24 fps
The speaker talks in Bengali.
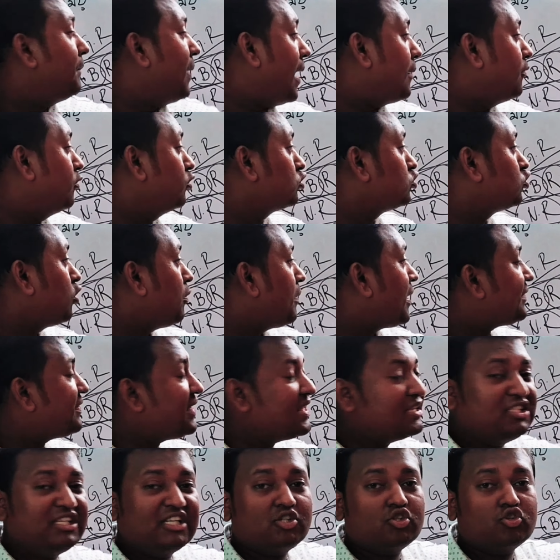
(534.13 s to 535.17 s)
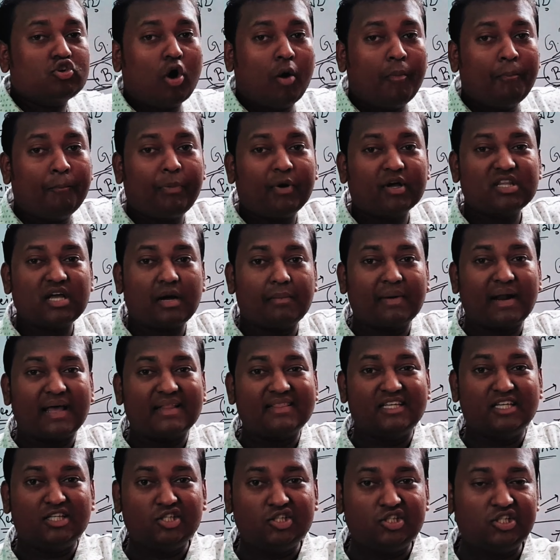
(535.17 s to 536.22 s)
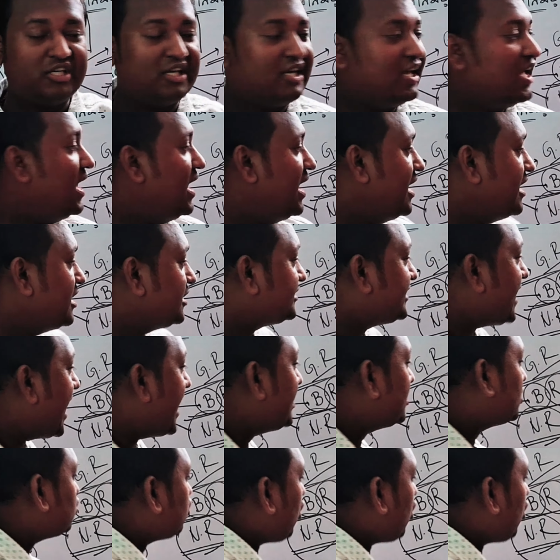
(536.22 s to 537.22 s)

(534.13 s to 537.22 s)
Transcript: বাবু তোমাদের যে সম্পদ আমরা দিচ্ছি সেই